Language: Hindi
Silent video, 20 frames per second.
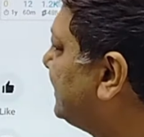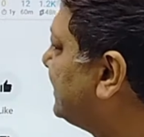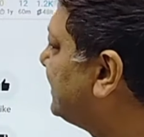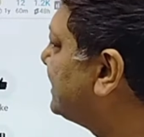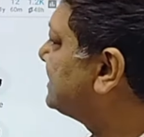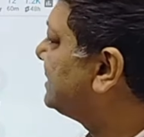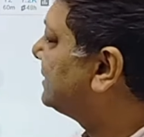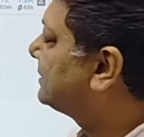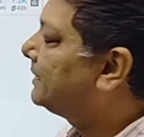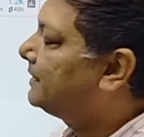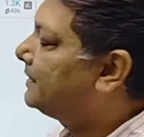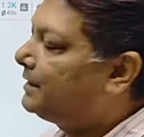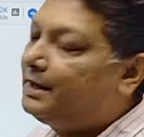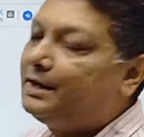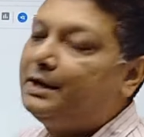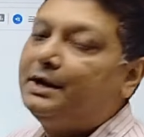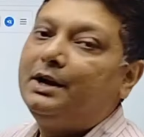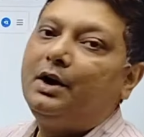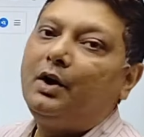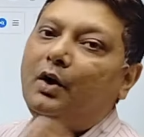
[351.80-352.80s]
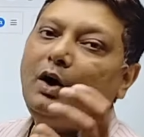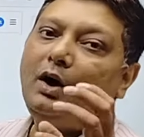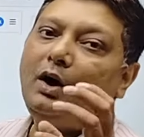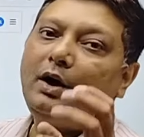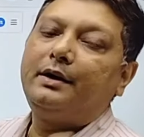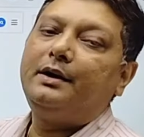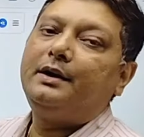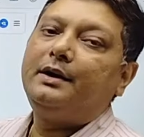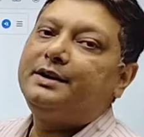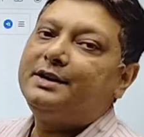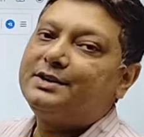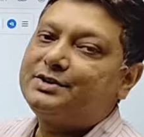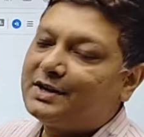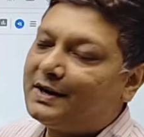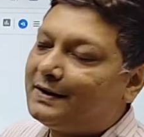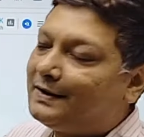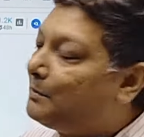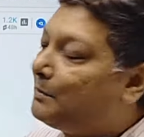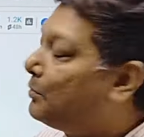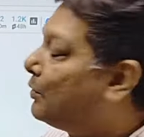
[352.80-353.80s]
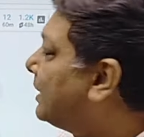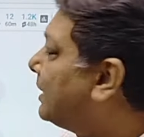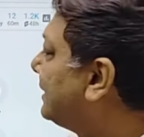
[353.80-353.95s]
से एडिट कर सकते हैं और ये चैनल